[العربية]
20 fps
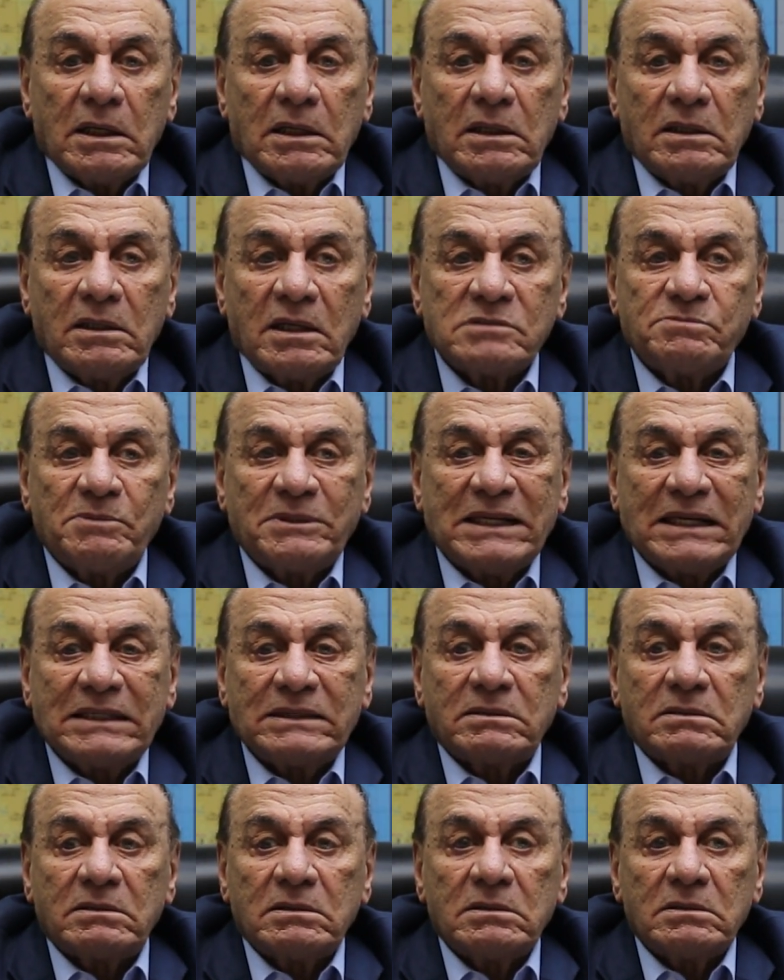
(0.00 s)
الناس بدات
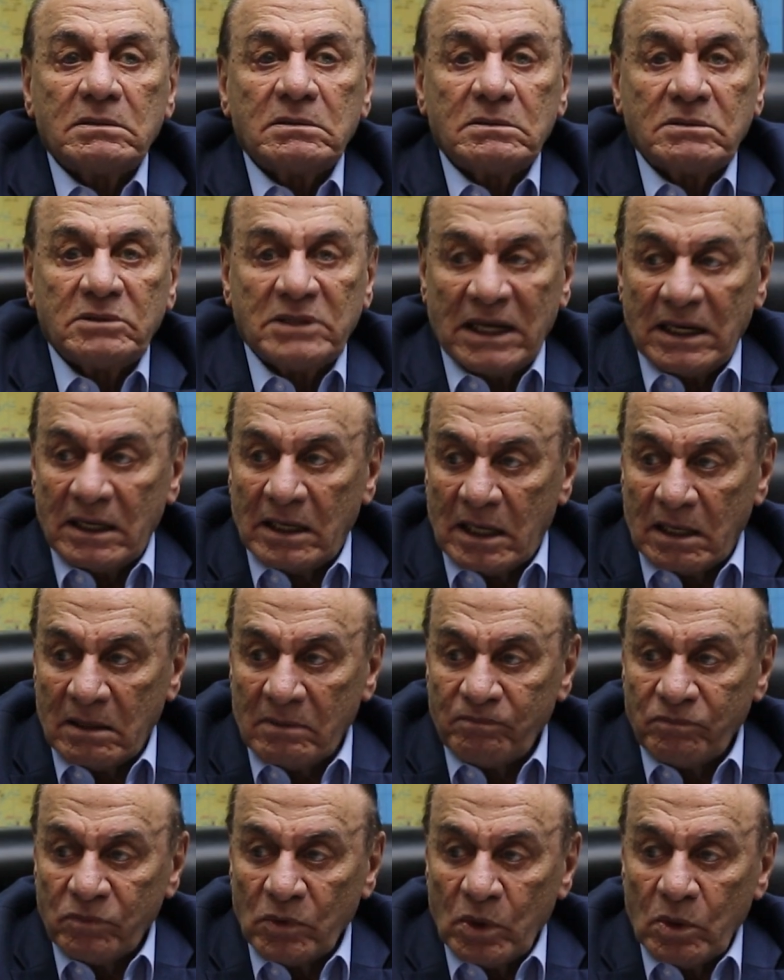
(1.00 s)
تقلق
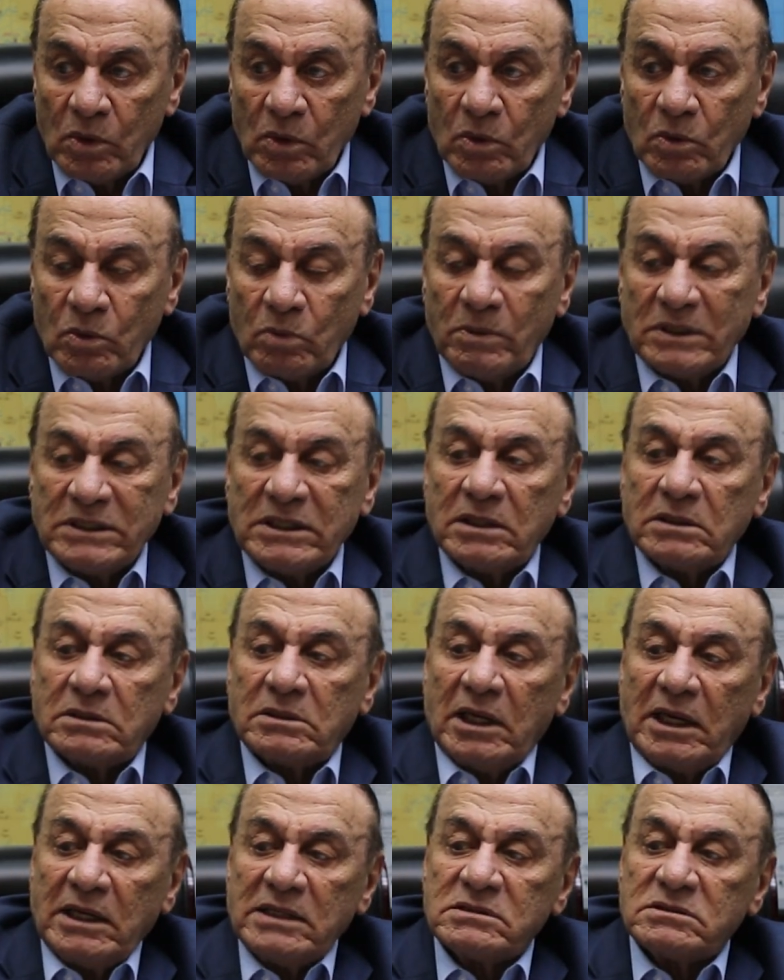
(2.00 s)
وبدات
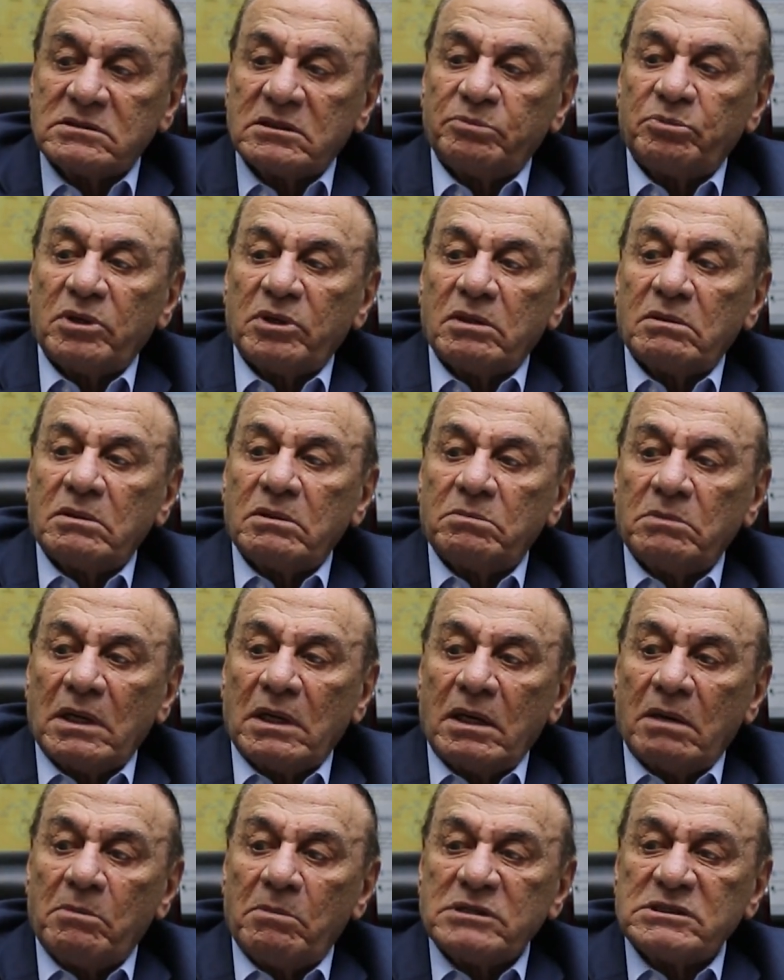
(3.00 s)
تحس
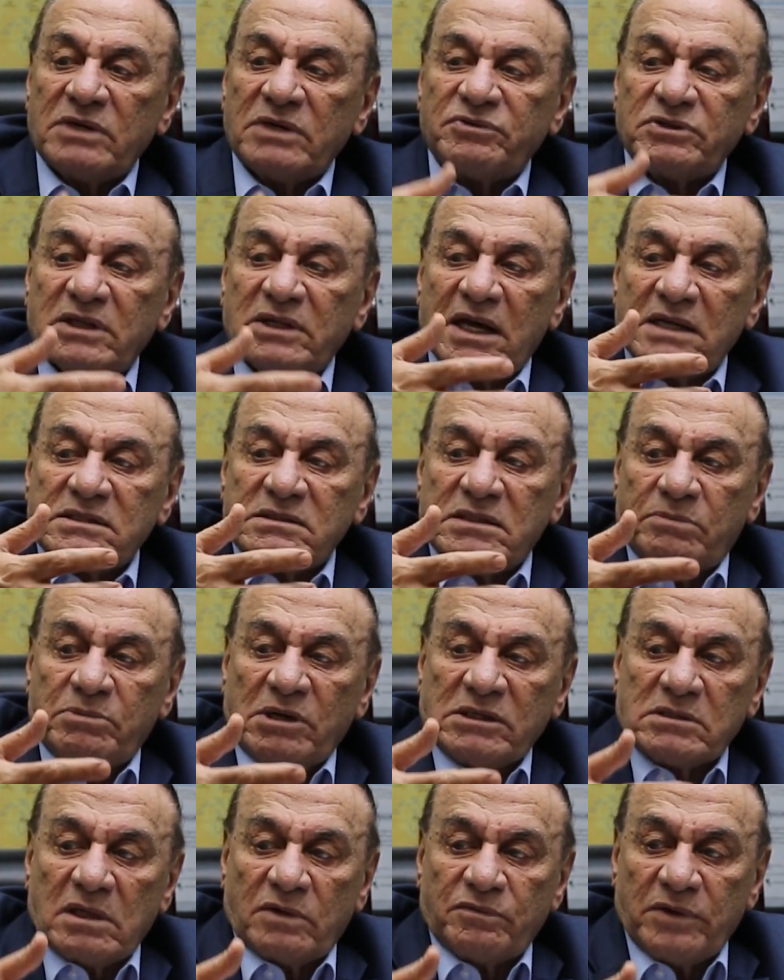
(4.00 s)
لما شافت غزه
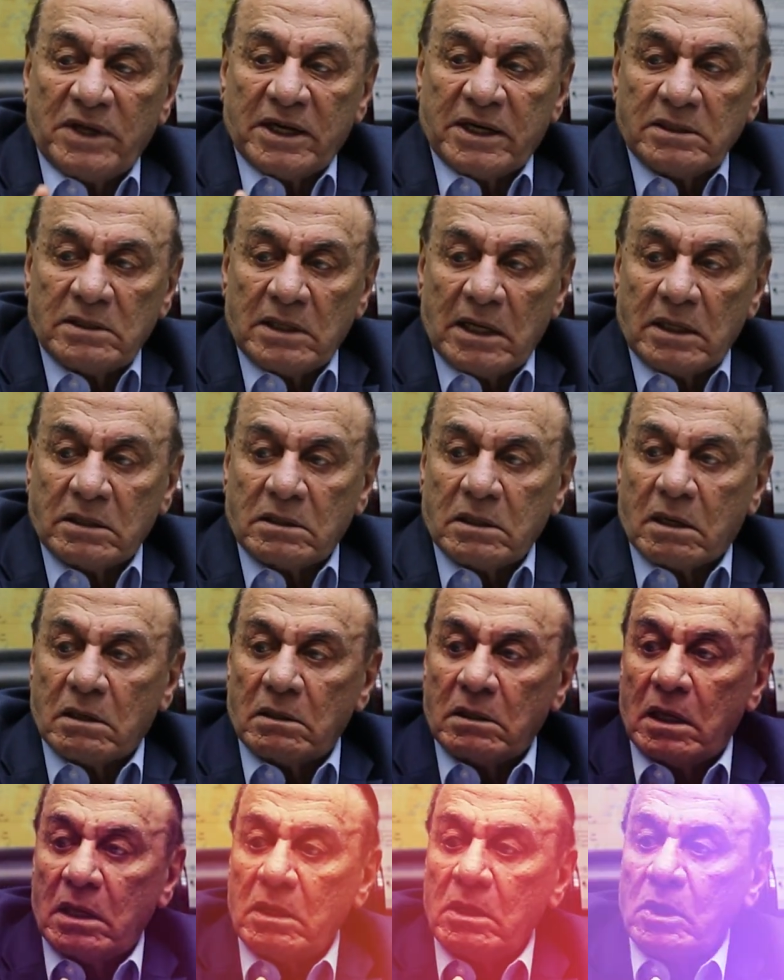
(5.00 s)
بيحصل فيها كده قالت لك الله